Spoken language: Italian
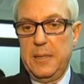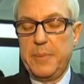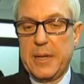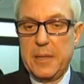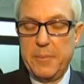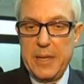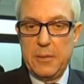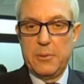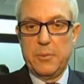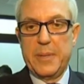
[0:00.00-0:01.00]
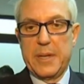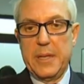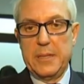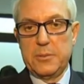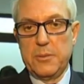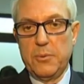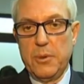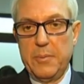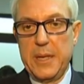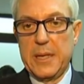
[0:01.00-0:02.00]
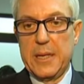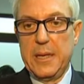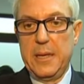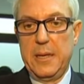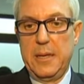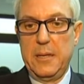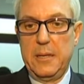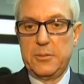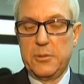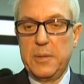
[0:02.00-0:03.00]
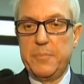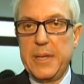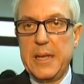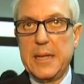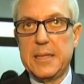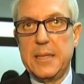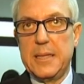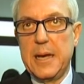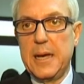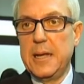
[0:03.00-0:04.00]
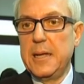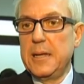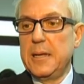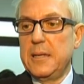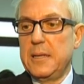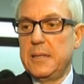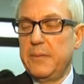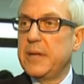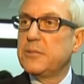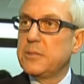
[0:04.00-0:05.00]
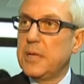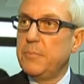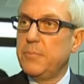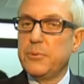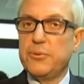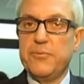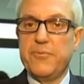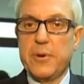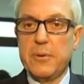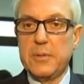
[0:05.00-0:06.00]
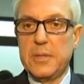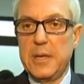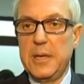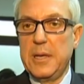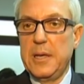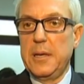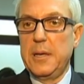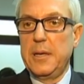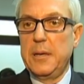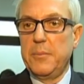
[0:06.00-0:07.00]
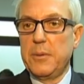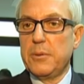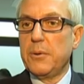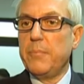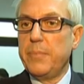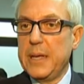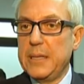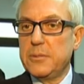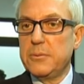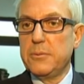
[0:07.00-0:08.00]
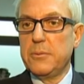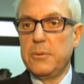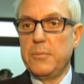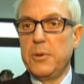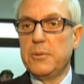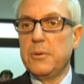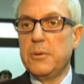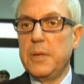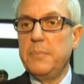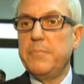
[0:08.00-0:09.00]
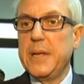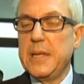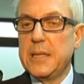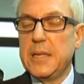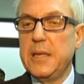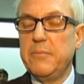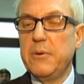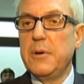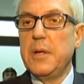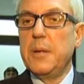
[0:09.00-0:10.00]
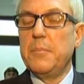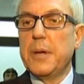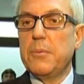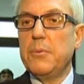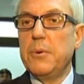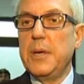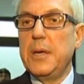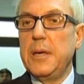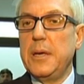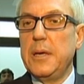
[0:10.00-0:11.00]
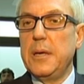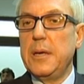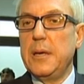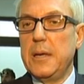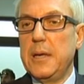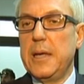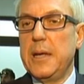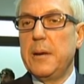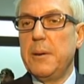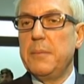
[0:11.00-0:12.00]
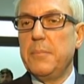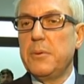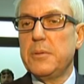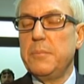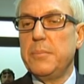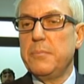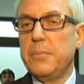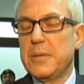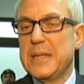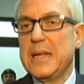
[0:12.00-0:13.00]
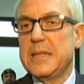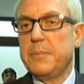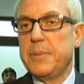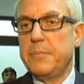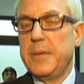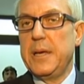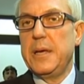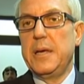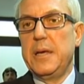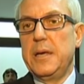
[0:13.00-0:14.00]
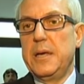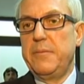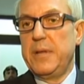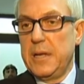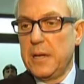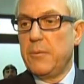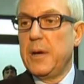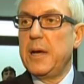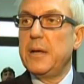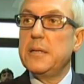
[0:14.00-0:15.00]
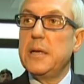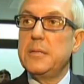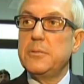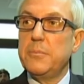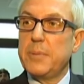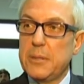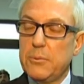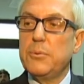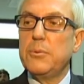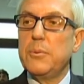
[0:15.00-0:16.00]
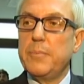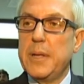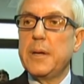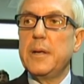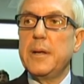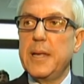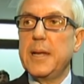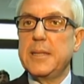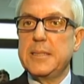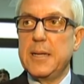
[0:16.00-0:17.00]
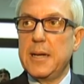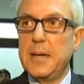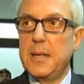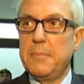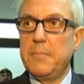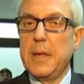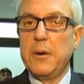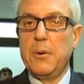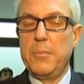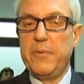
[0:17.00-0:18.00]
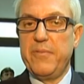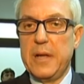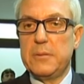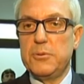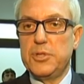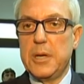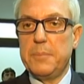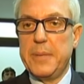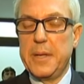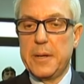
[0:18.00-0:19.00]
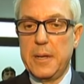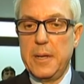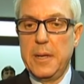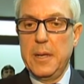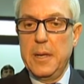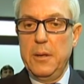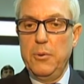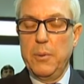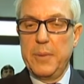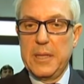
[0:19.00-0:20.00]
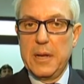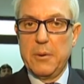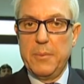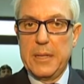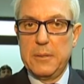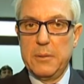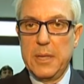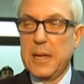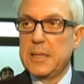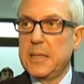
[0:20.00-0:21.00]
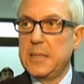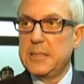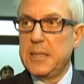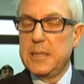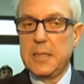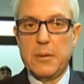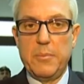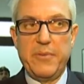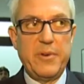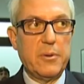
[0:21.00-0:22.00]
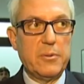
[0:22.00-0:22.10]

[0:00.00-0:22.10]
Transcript: Dipartimento perché sono uomini che eh, sono impegnati da eh, diverso tempo su un fronte molto complesso, molto impegnativo, per cui era molto importante per me venire qua e soprattutto per ringraziarli come ho fatto già per gli uomini del comando di Caltanissette e come farò